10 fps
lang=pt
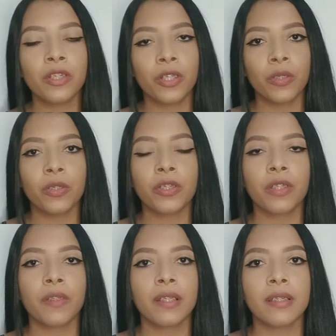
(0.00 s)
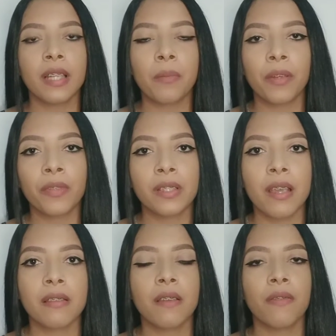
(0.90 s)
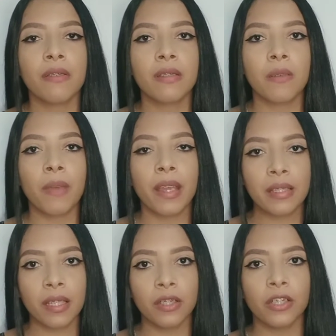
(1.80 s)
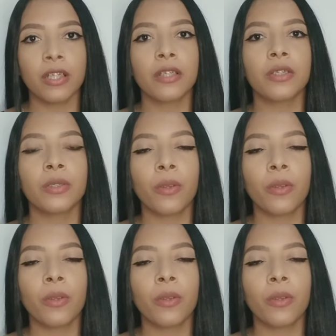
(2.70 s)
de hoje eu vim ensinar para vocês a fazer uma receitinha de